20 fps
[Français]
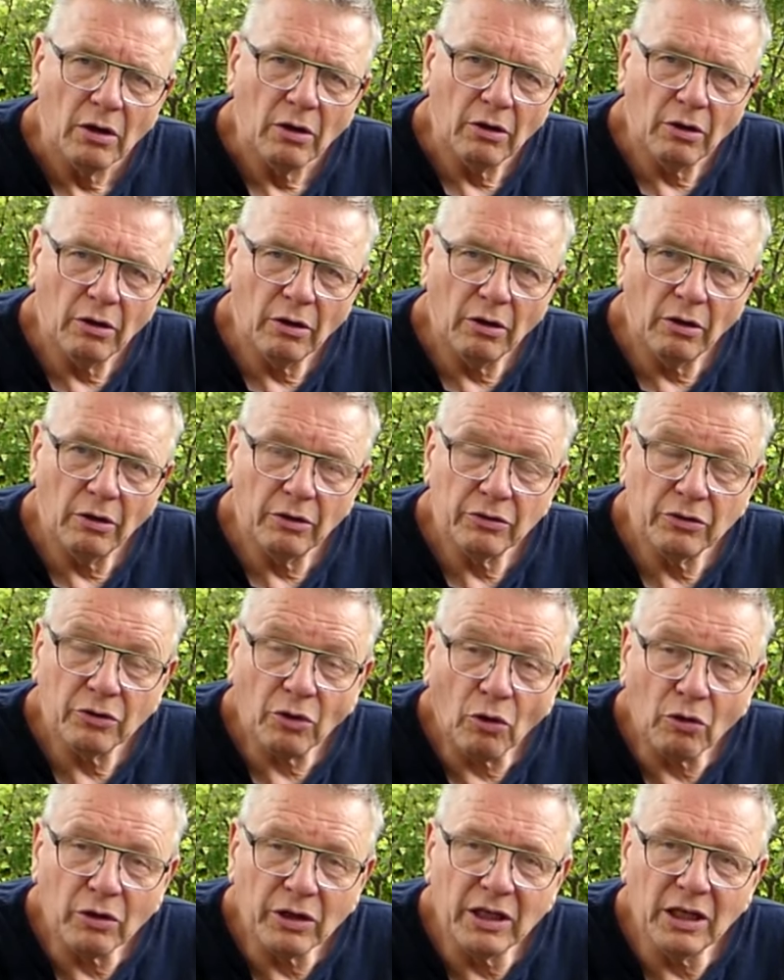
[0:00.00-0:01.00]
euh,
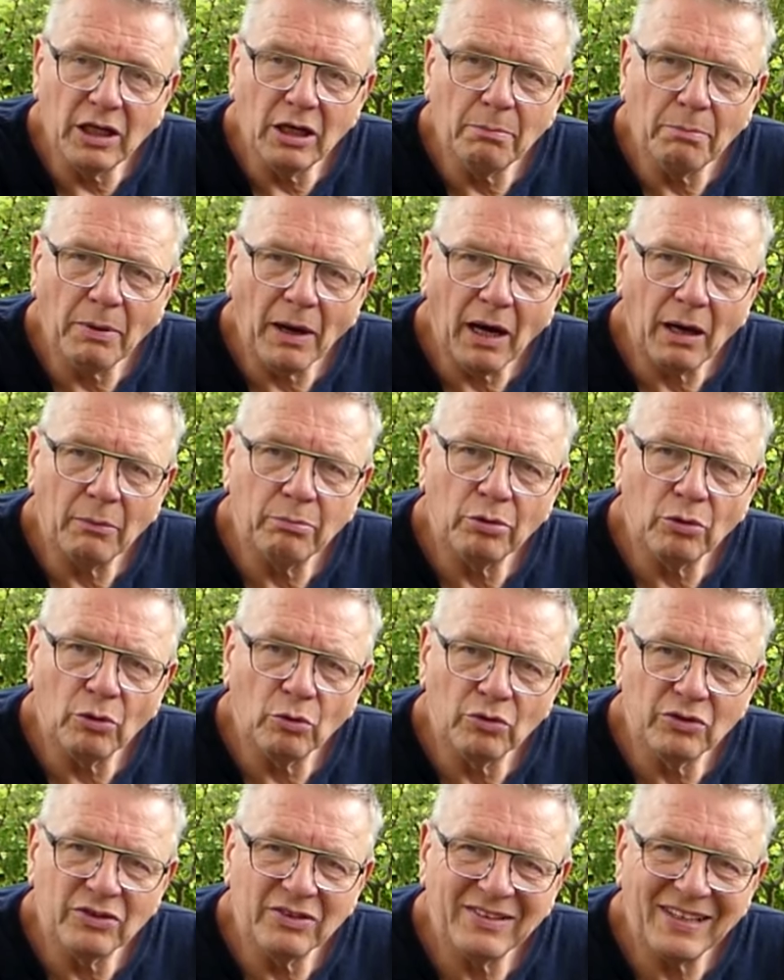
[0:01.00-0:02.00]
tranquille par
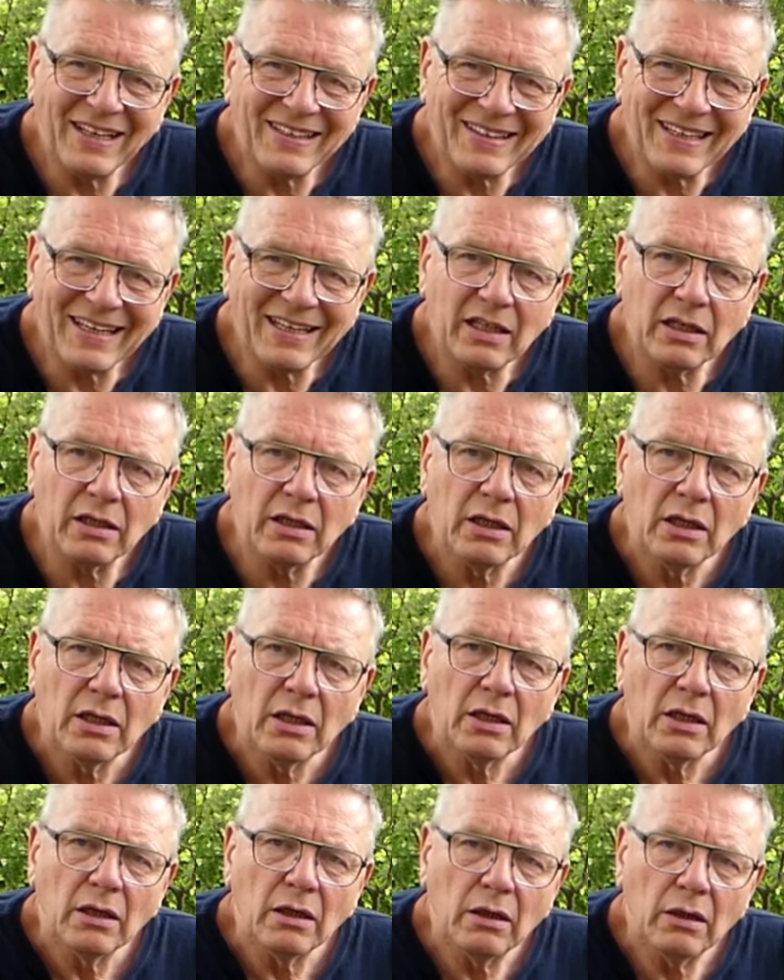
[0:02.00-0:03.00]
rapport aux attaques
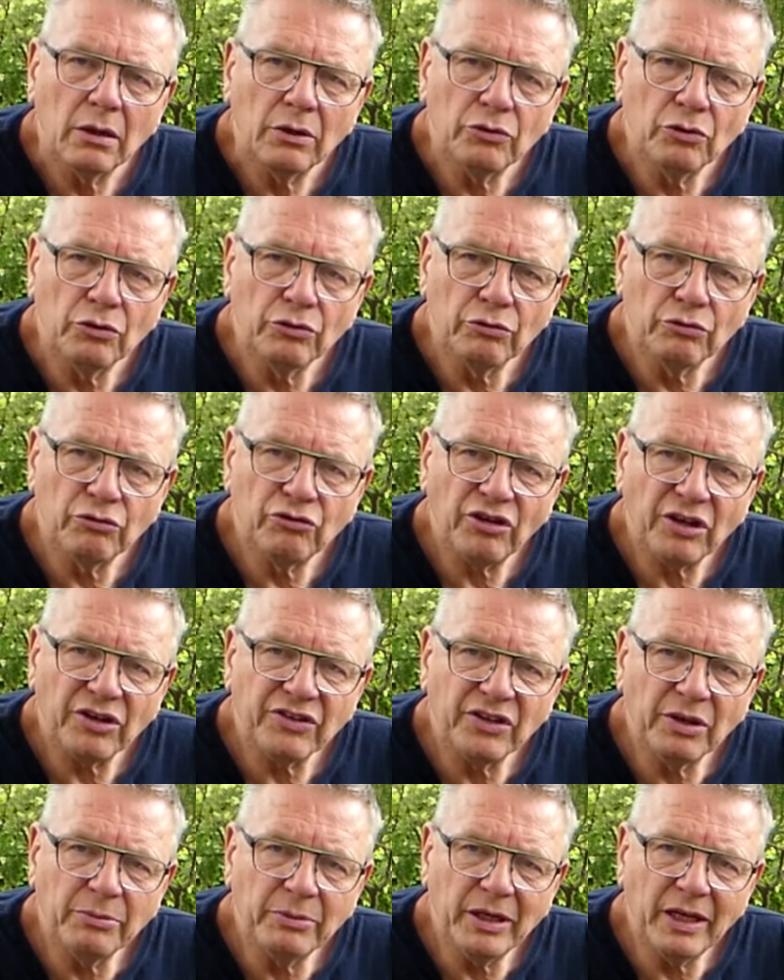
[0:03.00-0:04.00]
euh, de nos
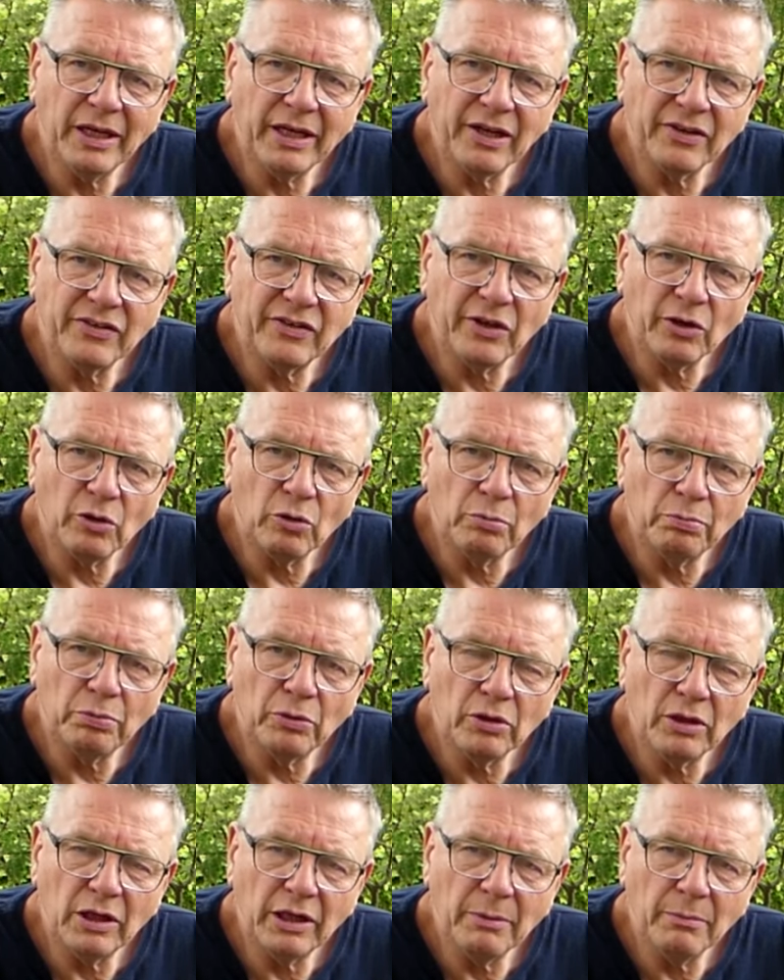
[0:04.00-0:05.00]
chers amis les
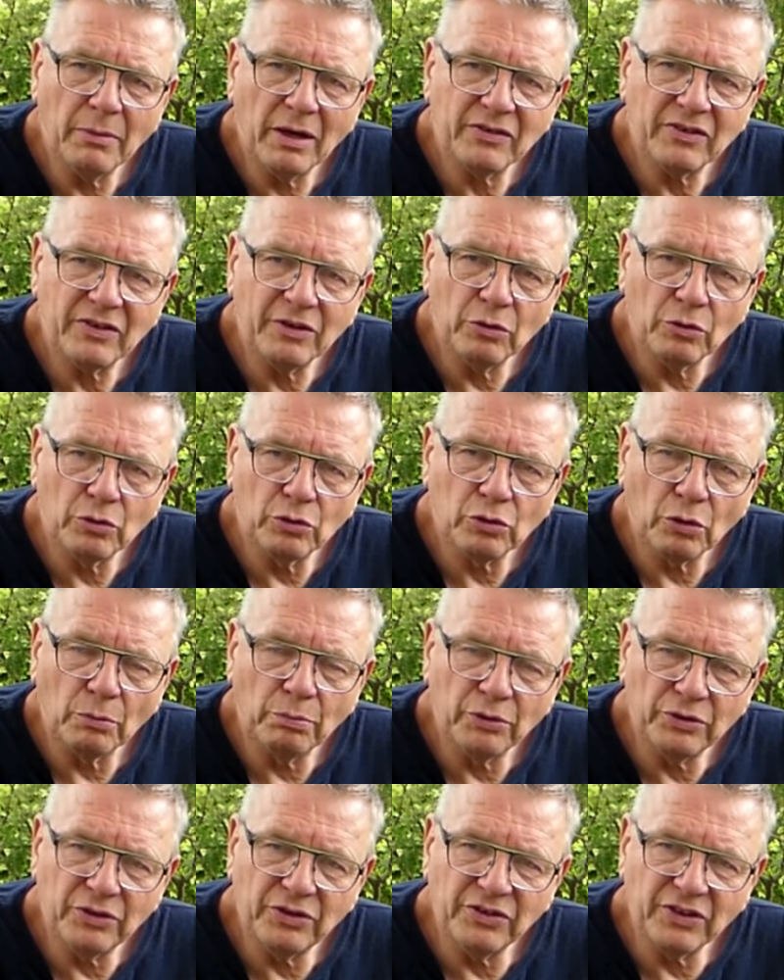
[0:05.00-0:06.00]
gastéropodes, limaces et autres
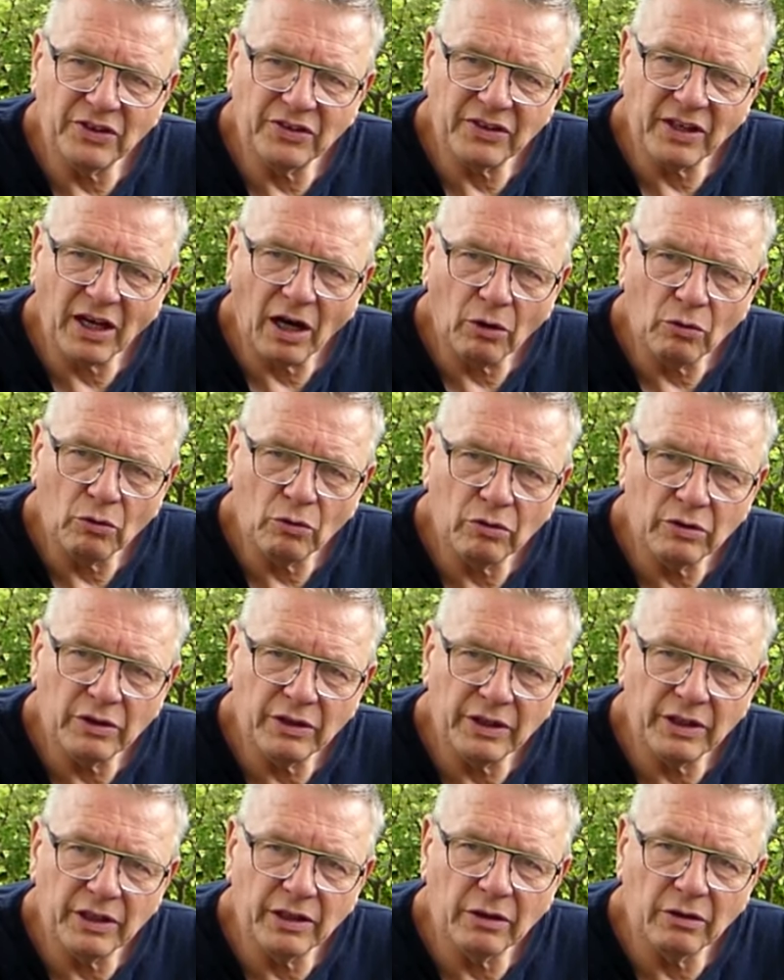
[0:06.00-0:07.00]
petits escargots
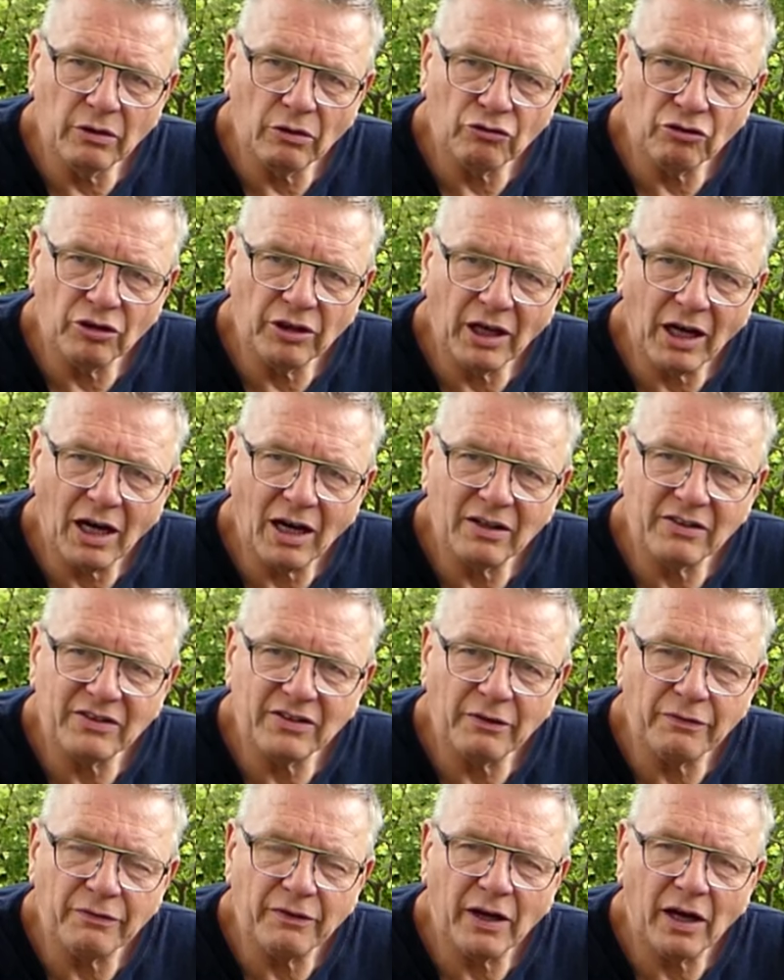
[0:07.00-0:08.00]
qui en général
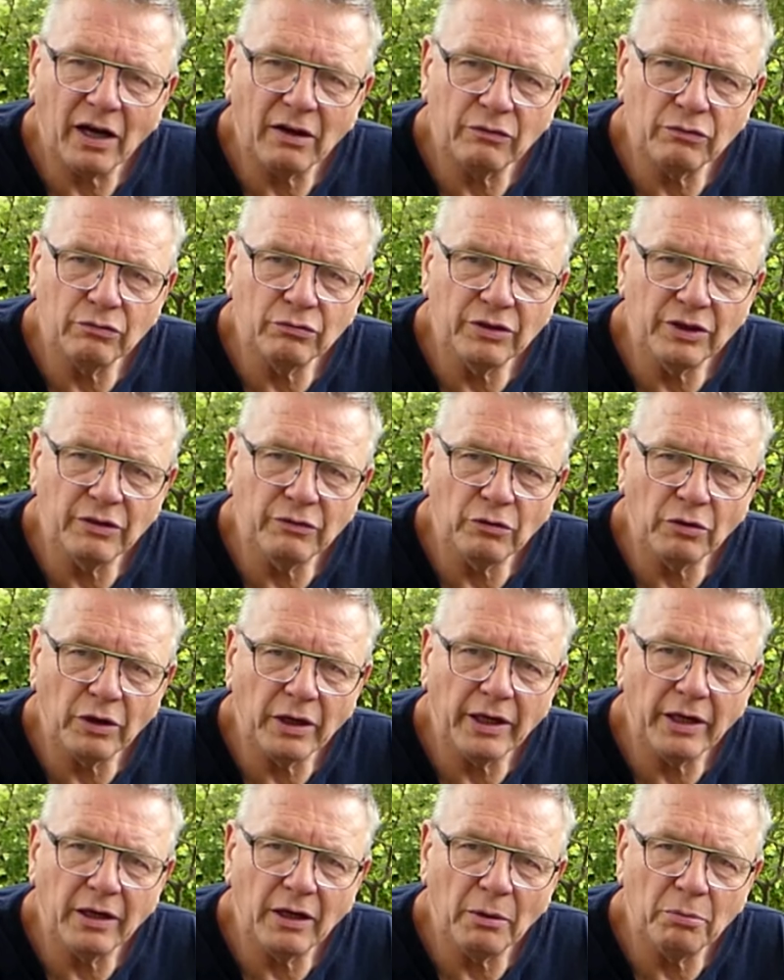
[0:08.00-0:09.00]
s'affairent à vous
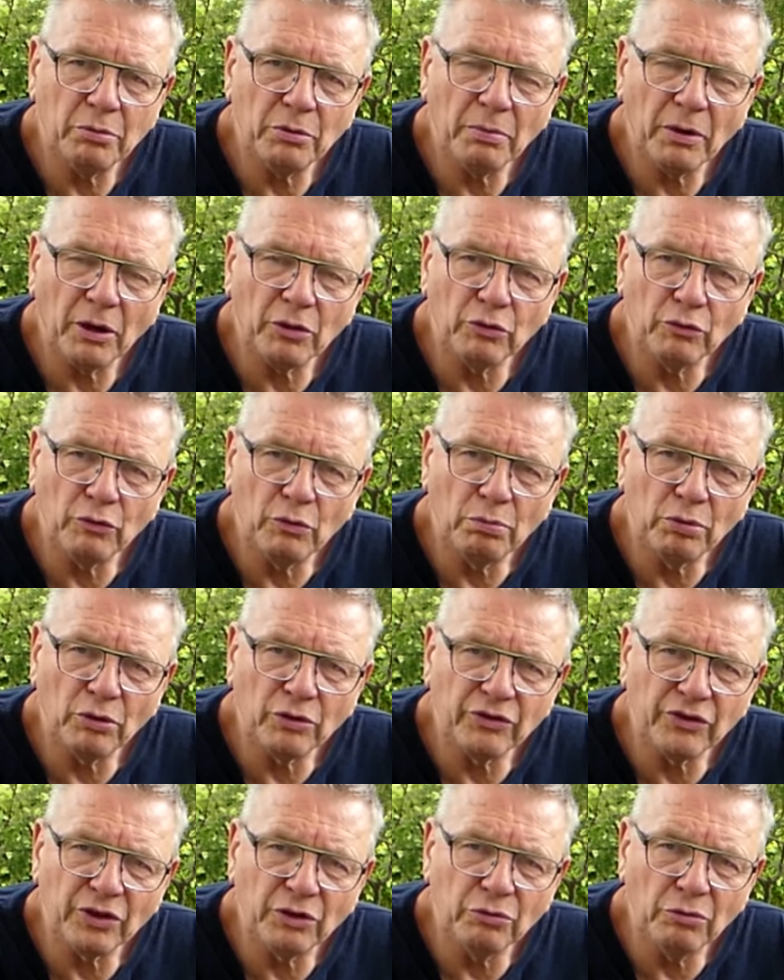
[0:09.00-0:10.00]
dévorer la plupart de vos
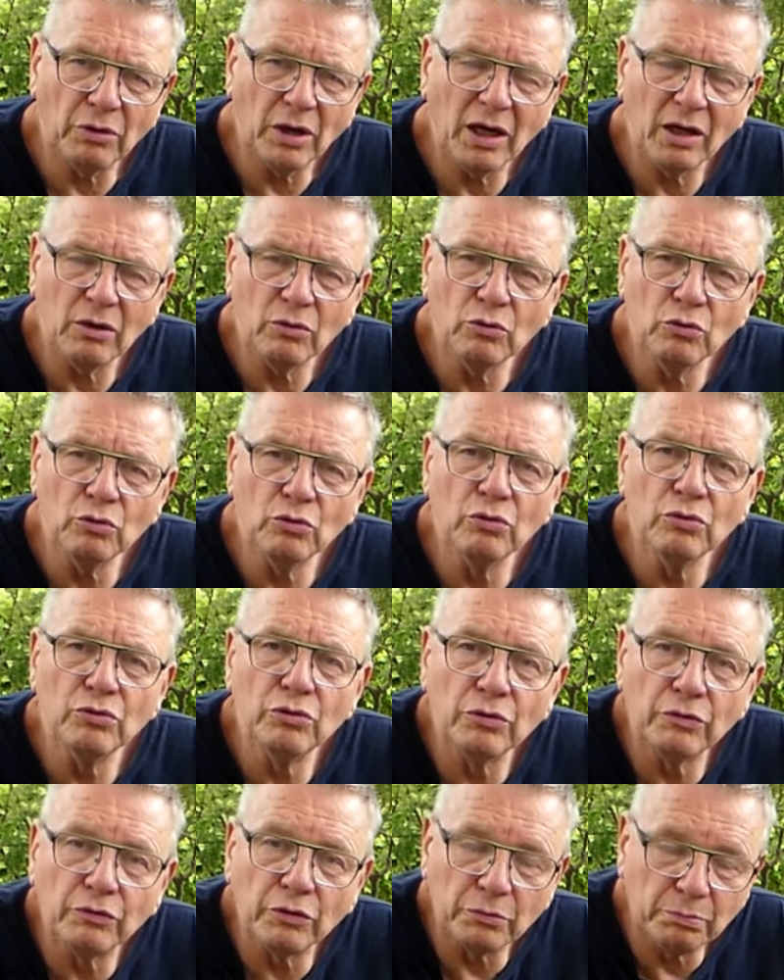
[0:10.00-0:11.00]
plantes annuelles ou
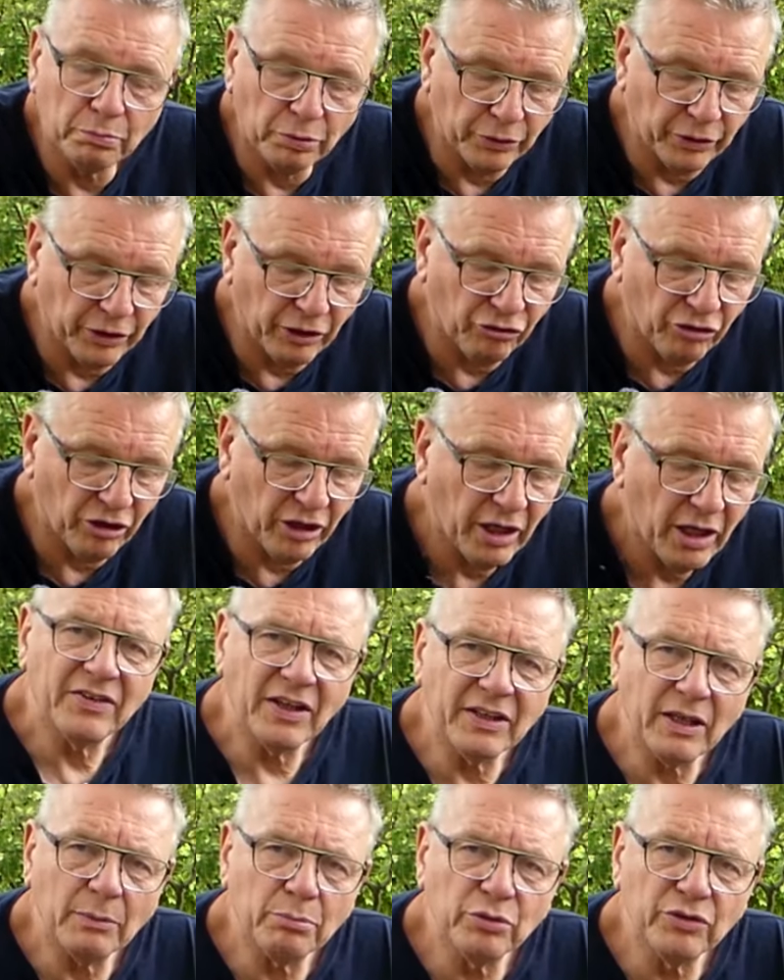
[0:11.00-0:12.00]
de votre potager.
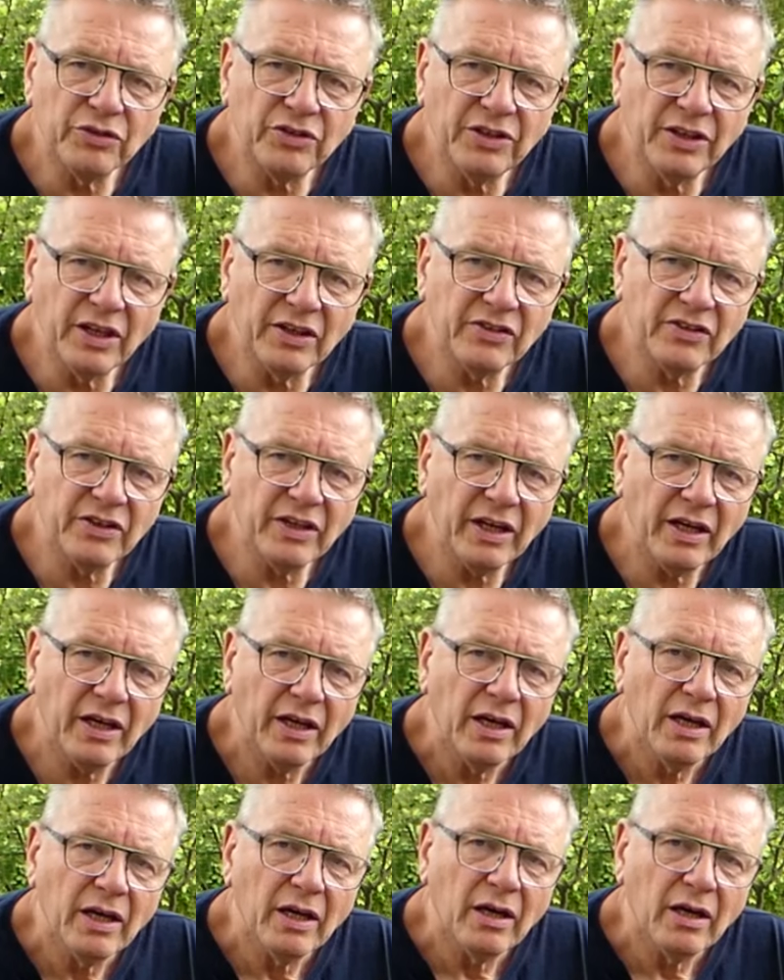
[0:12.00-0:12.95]
Cette apocynacée